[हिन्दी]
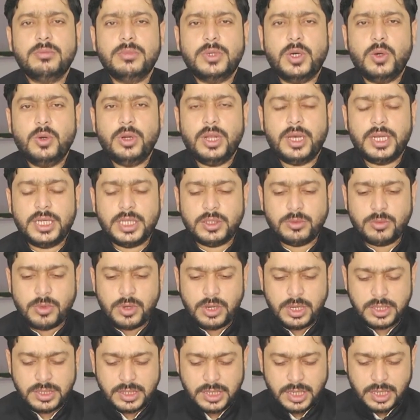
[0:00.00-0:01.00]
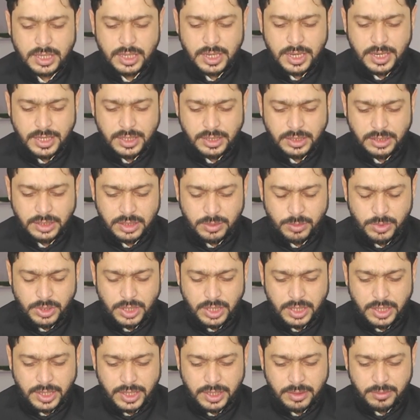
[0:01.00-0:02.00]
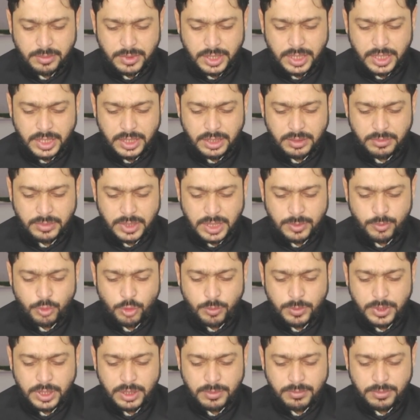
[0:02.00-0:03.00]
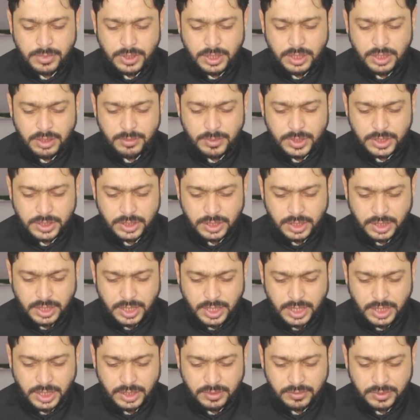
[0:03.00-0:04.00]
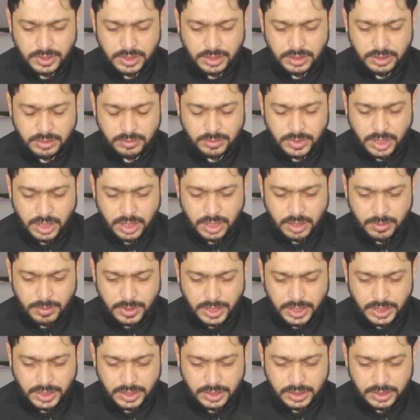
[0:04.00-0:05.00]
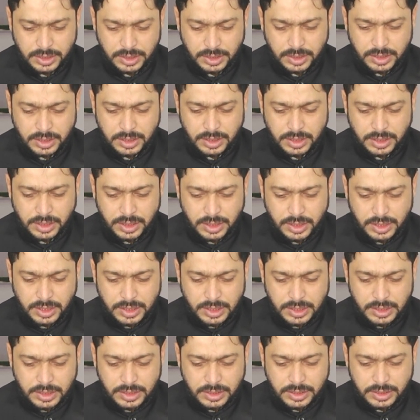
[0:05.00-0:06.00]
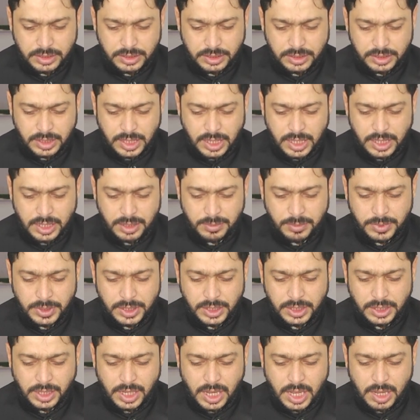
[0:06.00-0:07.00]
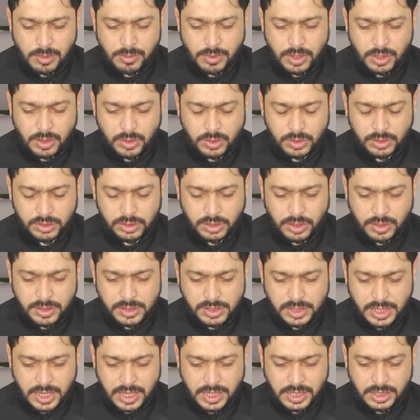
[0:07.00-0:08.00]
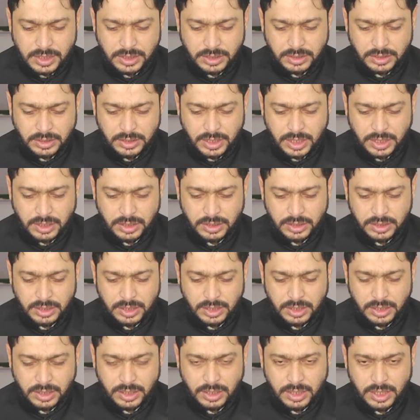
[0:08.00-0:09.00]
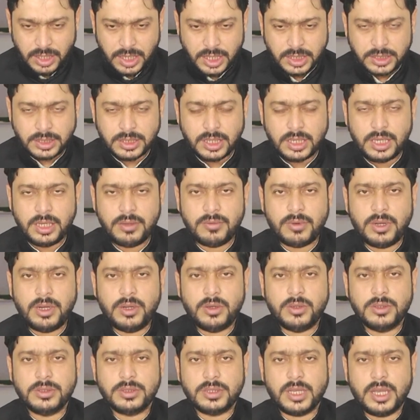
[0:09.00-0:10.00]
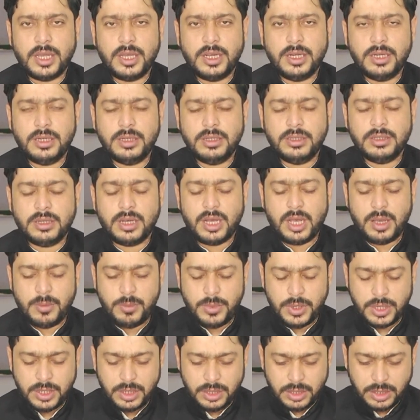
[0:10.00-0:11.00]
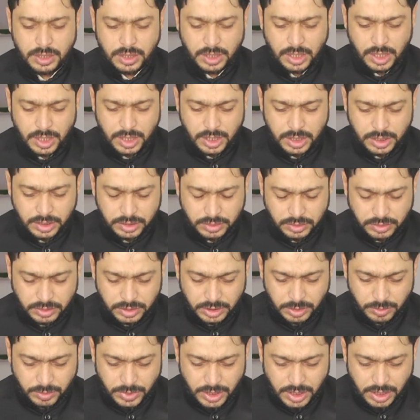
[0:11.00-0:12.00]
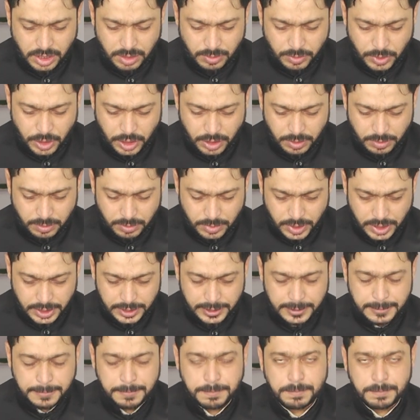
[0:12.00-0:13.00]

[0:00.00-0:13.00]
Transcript: मौलाना मौला सकलैन नबील हरमैन महबूब रब्बिलमशरक़ैन वलमगरबैन साहिब काबा कौसैन जद्दिल हसन वलहुसैन अबिल कासिमल महमद